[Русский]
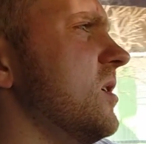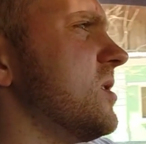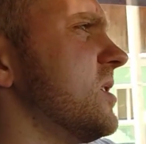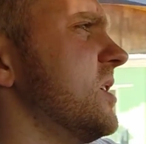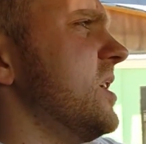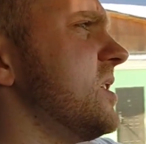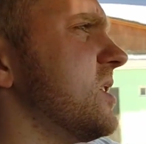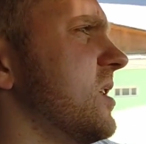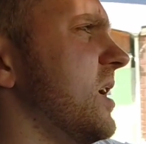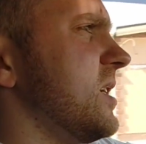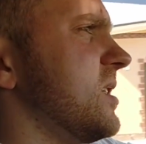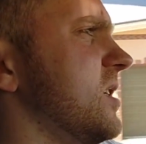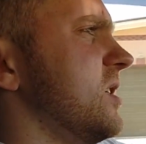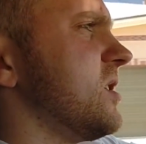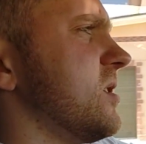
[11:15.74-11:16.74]
Здесь, да,
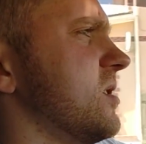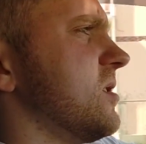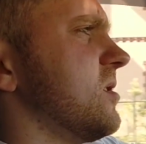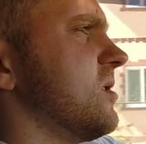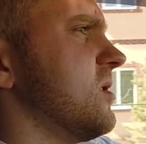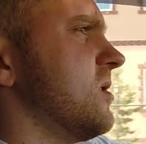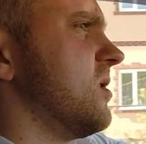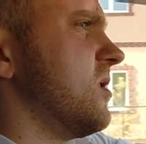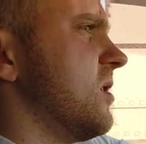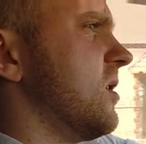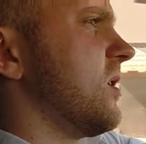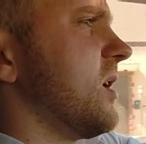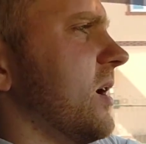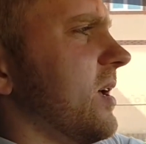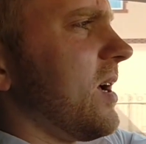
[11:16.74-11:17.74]
здесь
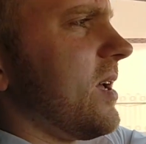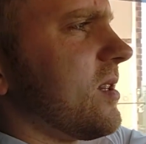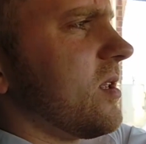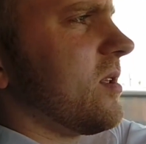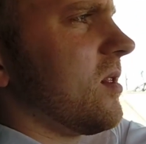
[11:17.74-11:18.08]
какая-то